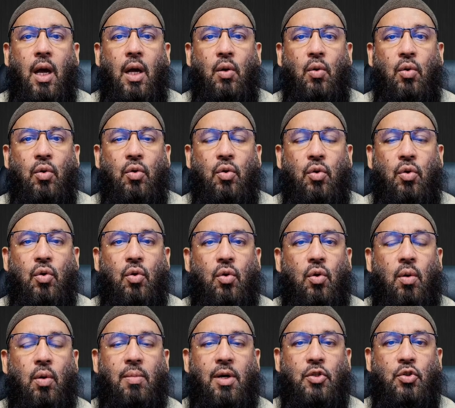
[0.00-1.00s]
alors
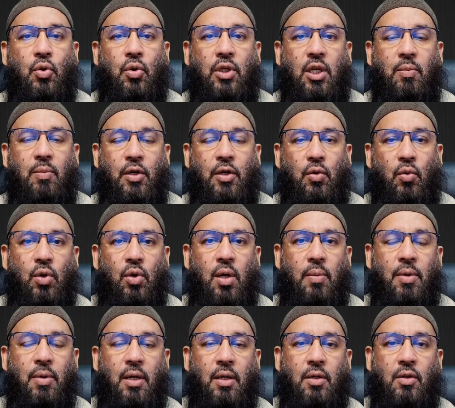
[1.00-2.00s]
que majorité ban
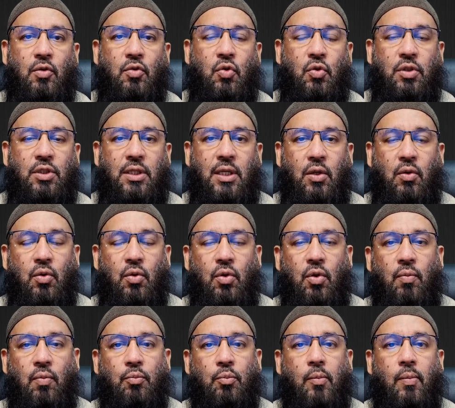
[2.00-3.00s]
ulama dis
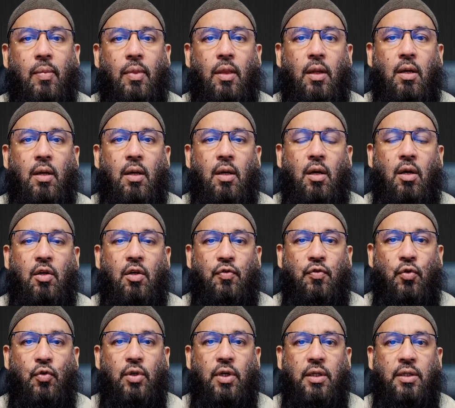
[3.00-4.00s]
que
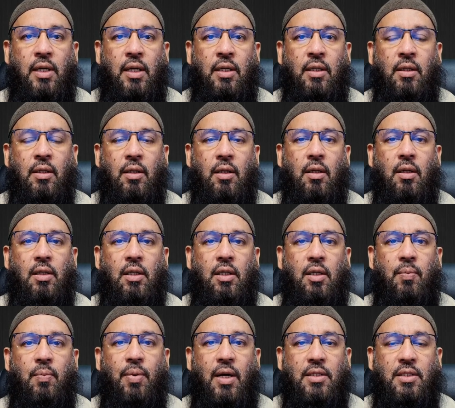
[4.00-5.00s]
raf'ul yadayn
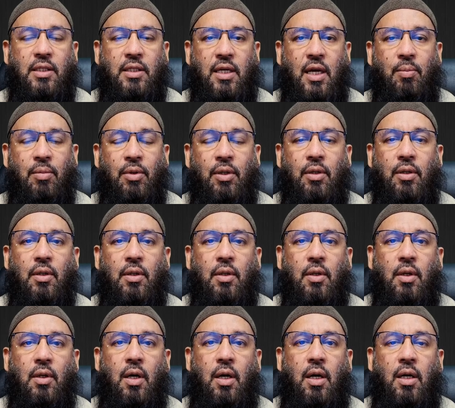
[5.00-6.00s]
les praticable,
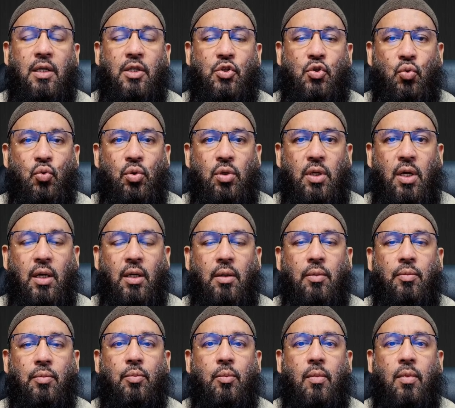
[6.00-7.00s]
euh, les
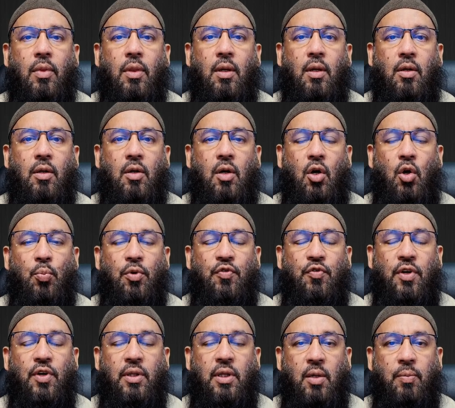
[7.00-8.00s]
sunna quand on peut
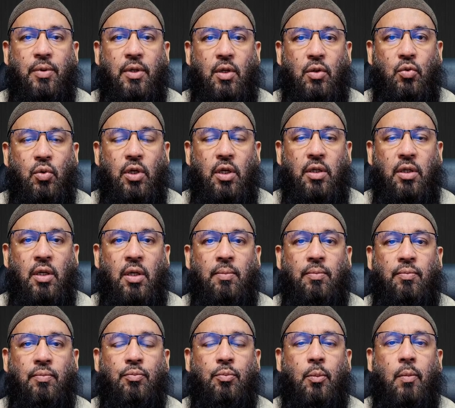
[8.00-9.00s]
faire takbiratul
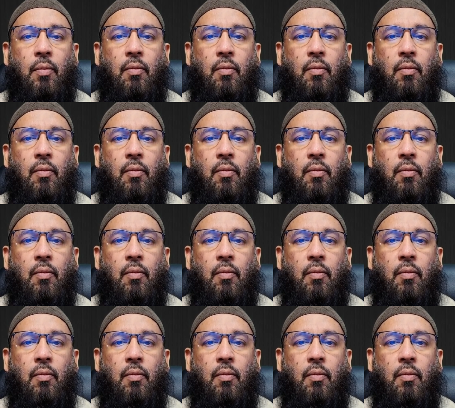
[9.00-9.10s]
ihram